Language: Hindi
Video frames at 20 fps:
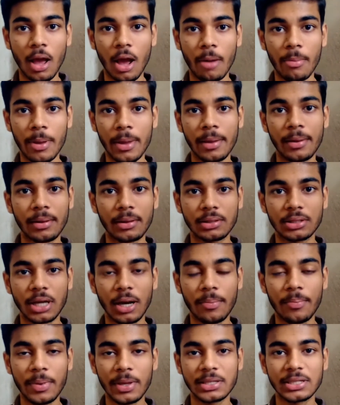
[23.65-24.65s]
अभी
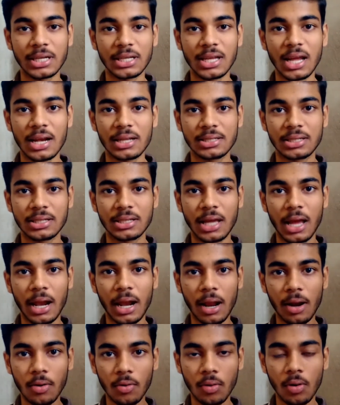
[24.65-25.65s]
छब्बीस हज़ार से
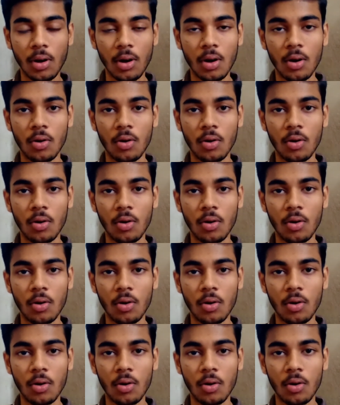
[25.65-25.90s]
ज़्यादा लोग